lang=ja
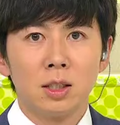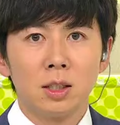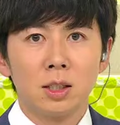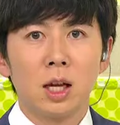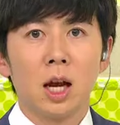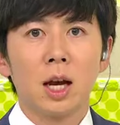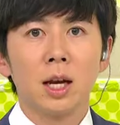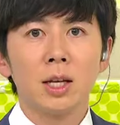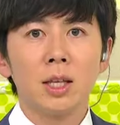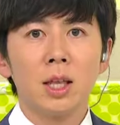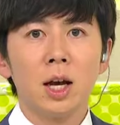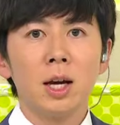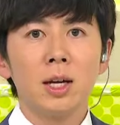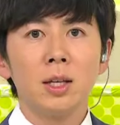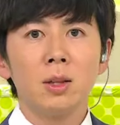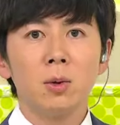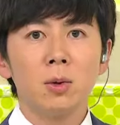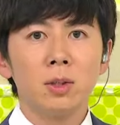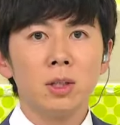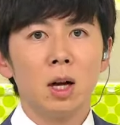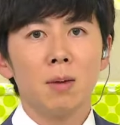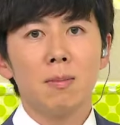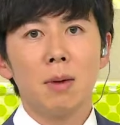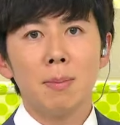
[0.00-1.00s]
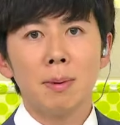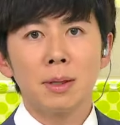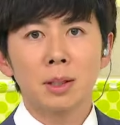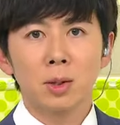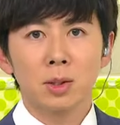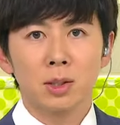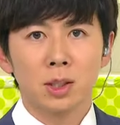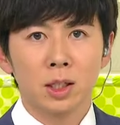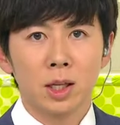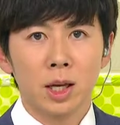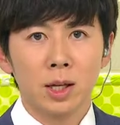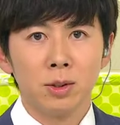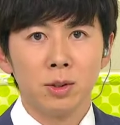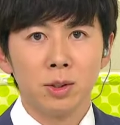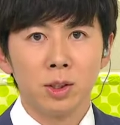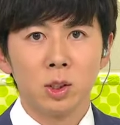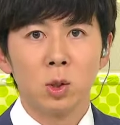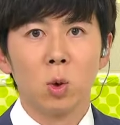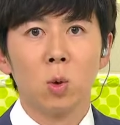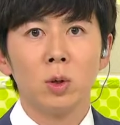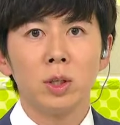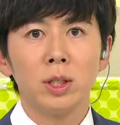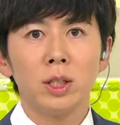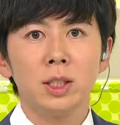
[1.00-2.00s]
最大の山場とされる
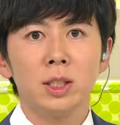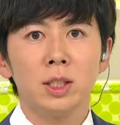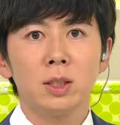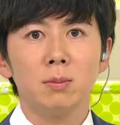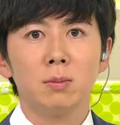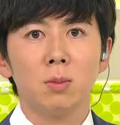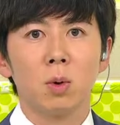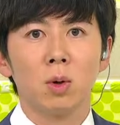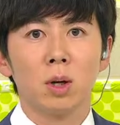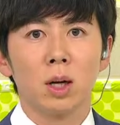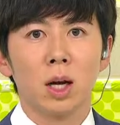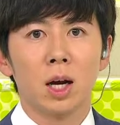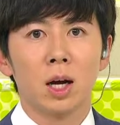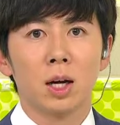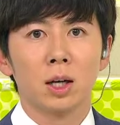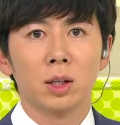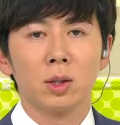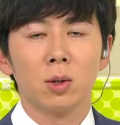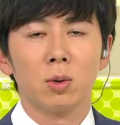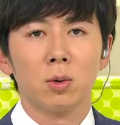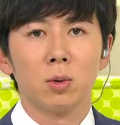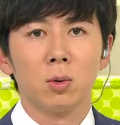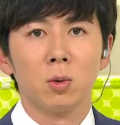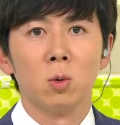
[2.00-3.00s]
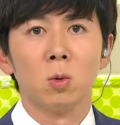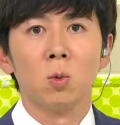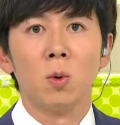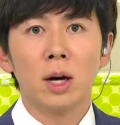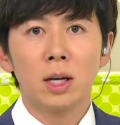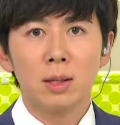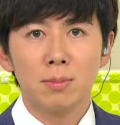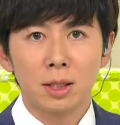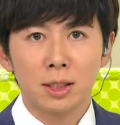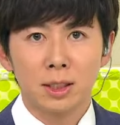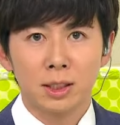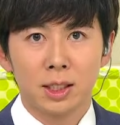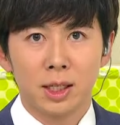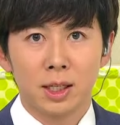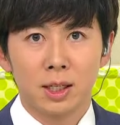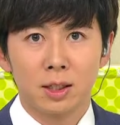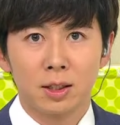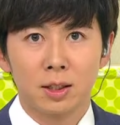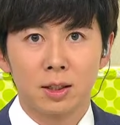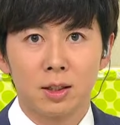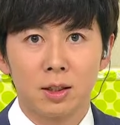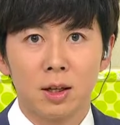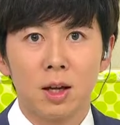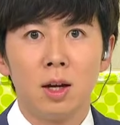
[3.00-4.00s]
証人尋問が今日終わりました